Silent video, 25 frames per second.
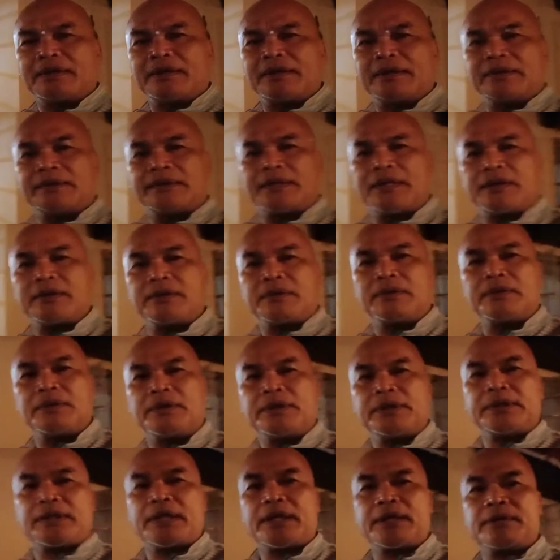uh, thank you
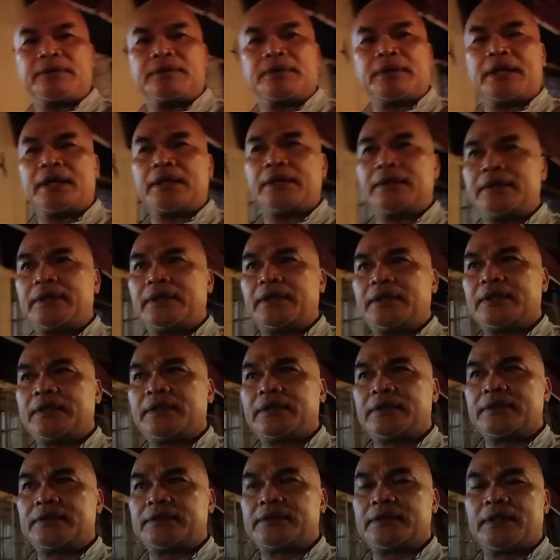Lord, thank you God
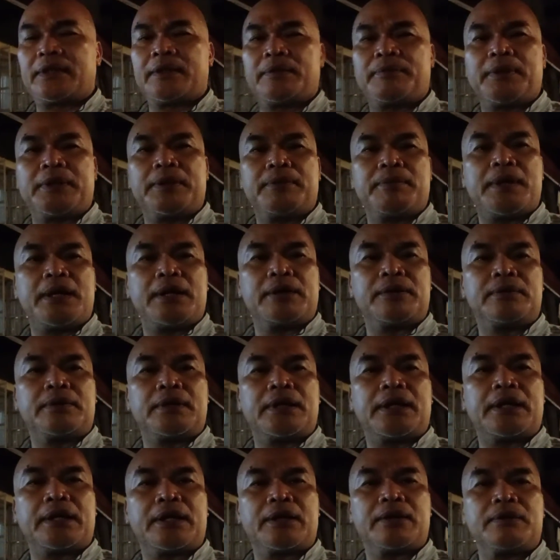sa
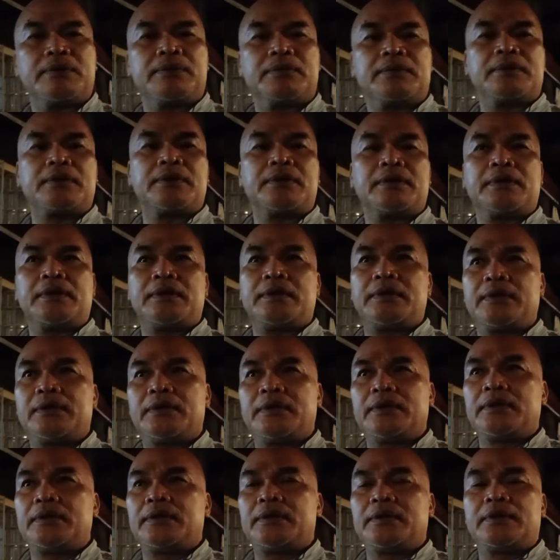panibagong araw
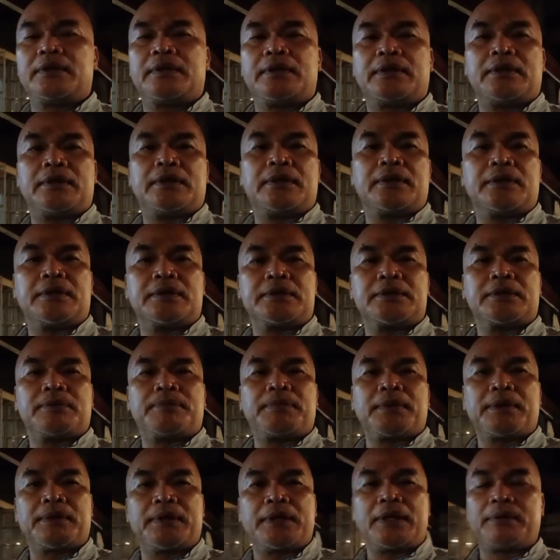uh, sa
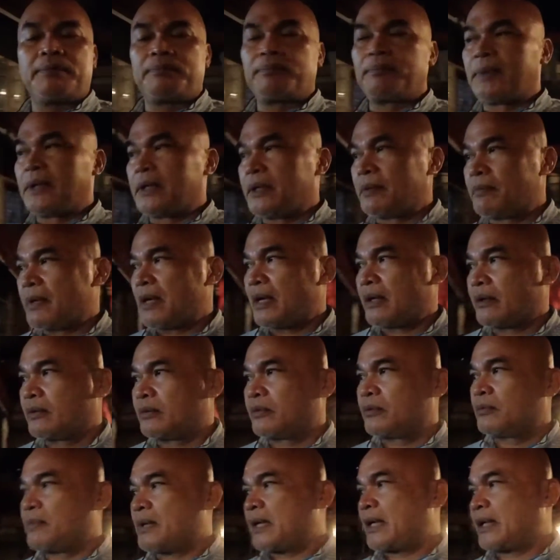
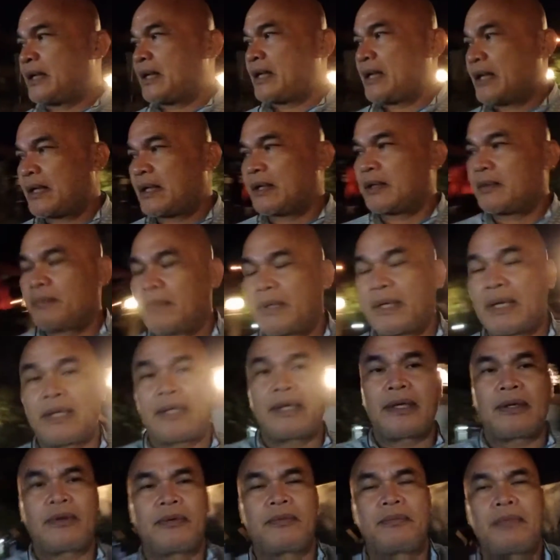panibagong umaga.
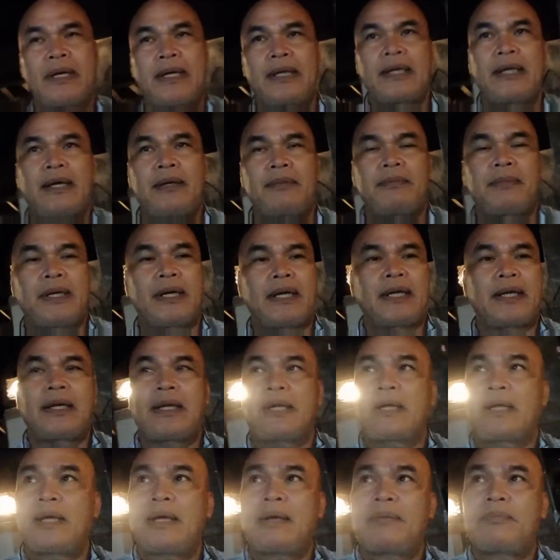Magandang umaga,
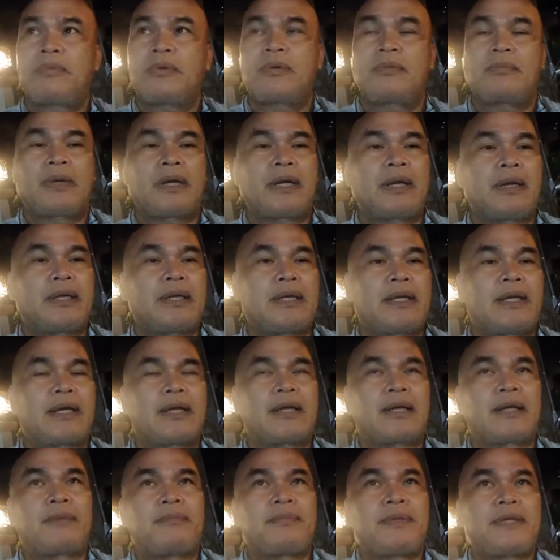magandang hapon,
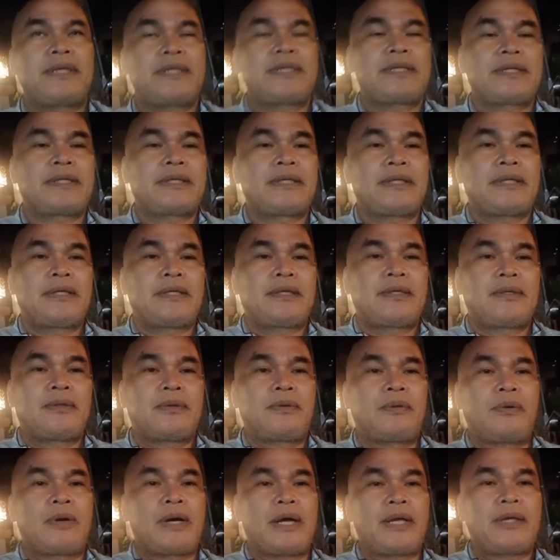magandang gabi.
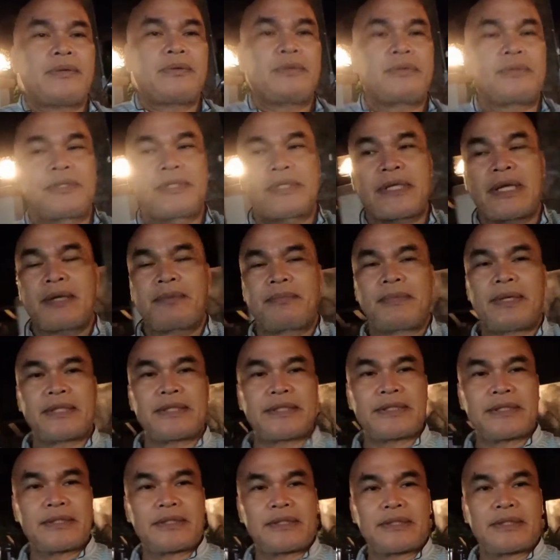Ohayou
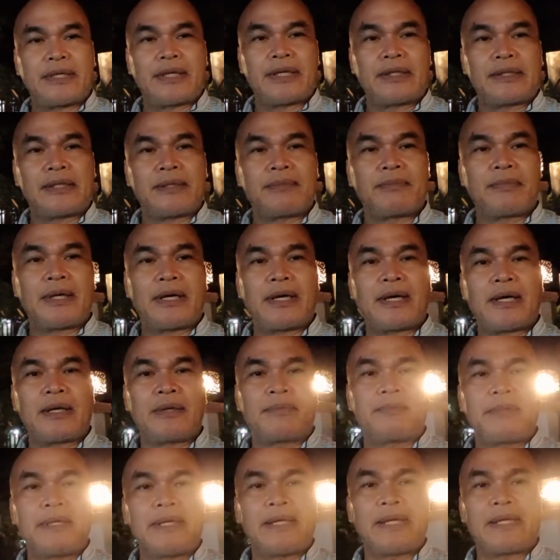gozaimasu sa ating mga
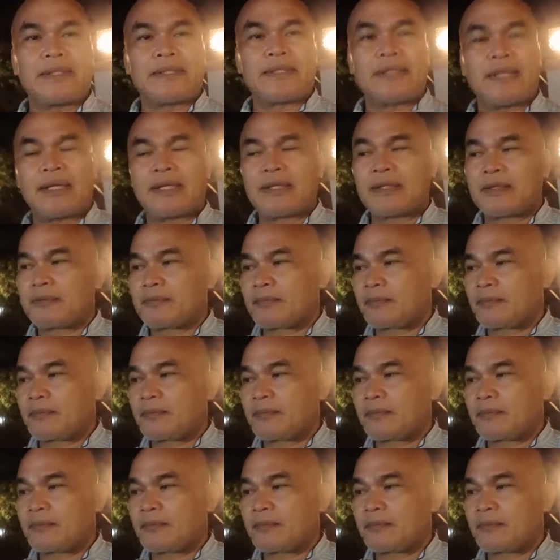kaibigan dyan.